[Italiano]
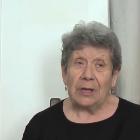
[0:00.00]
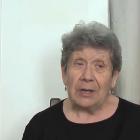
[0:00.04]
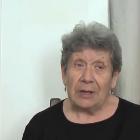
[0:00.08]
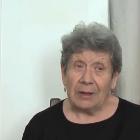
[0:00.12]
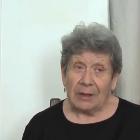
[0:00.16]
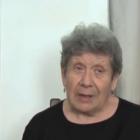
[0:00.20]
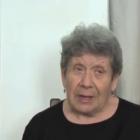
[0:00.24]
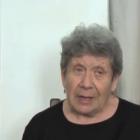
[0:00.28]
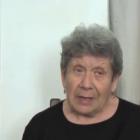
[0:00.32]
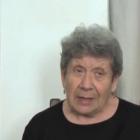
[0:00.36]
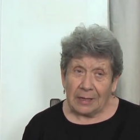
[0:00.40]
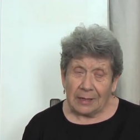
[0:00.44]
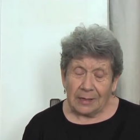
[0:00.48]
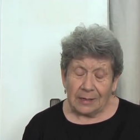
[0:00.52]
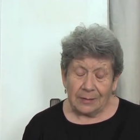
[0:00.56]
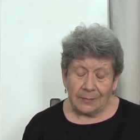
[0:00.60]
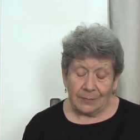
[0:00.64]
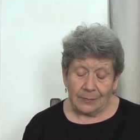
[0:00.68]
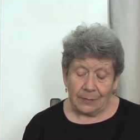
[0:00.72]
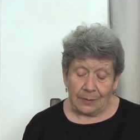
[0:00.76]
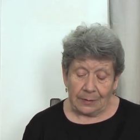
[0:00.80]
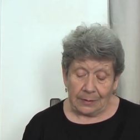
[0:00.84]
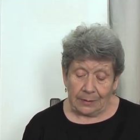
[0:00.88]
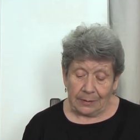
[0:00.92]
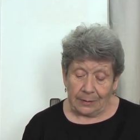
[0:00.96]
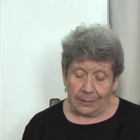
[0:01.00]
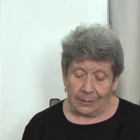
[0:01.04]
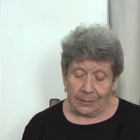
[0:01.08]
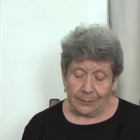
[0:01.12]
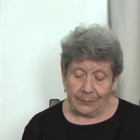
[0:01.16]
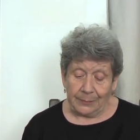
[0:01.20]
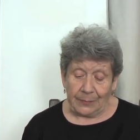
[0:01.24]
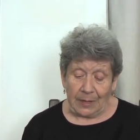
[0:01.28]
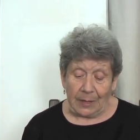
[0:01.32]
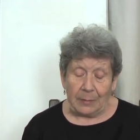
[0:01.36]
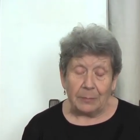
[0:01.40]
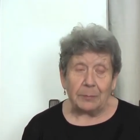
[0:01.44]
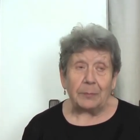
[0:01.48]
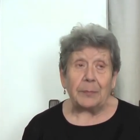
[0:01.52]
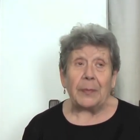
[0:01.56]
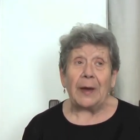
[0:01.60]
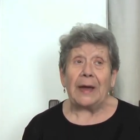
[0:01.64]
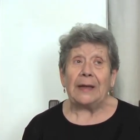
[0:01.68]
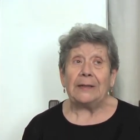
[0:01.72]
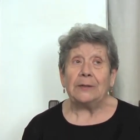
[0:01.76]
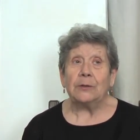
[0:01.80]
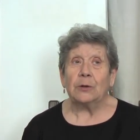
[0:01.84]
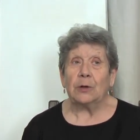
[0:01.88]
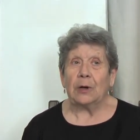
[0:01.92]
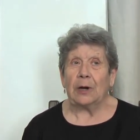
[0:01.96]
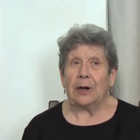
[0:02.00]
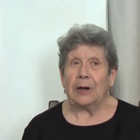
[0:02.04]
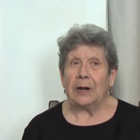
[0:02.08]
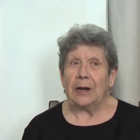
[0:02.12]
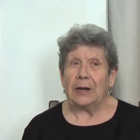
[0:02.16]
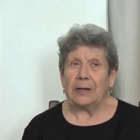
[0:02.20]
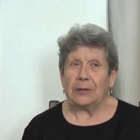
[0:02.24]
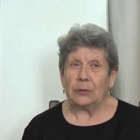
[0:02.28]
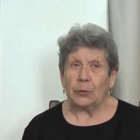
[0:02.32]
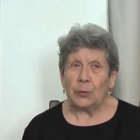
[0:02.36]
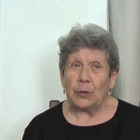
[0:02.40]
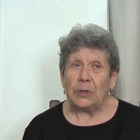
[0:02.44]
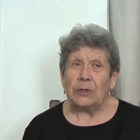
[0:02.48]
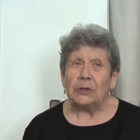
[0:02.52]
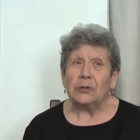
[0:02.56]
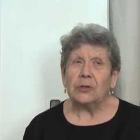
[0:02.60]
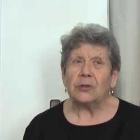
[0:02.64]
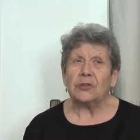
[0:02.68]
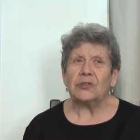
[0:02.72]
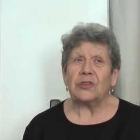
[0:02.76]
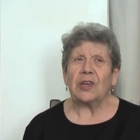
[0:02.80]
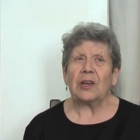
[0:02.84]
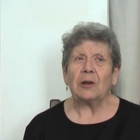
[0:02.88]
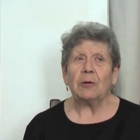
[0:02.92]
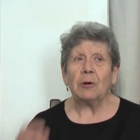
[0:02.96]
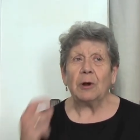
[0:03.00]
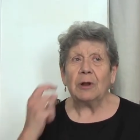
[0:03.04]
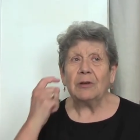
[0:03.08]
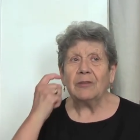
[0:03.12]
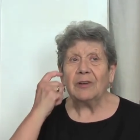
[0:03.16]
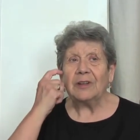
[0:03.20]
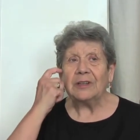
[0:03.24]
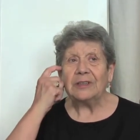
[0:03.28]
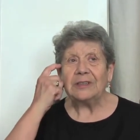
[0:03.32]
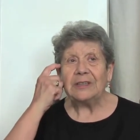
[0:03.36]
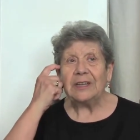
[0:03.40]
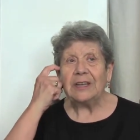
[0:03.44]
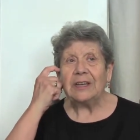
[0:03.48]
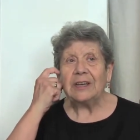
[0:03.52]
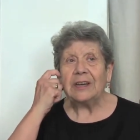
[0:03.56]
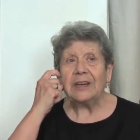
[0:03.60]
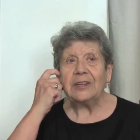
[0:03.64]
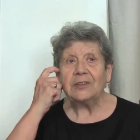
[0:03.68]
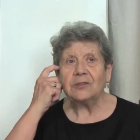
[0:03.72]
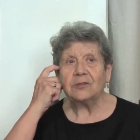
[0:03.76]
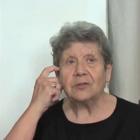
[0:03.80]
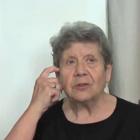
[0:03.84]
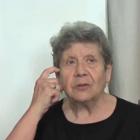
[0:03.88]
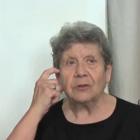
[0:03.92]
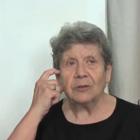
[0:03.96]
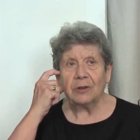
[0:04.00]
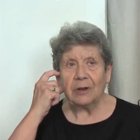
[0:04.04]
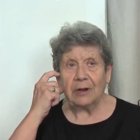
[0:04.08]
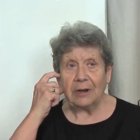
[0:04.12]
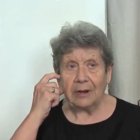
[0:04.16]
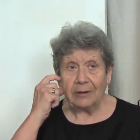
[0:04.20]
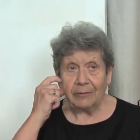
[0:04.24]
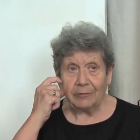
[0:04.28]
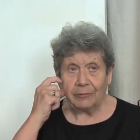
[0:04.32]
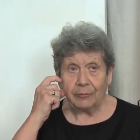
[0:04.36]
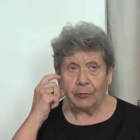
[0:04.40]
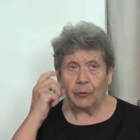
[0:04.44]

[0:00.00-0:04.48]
e, Empedocle nel V secolo a.C.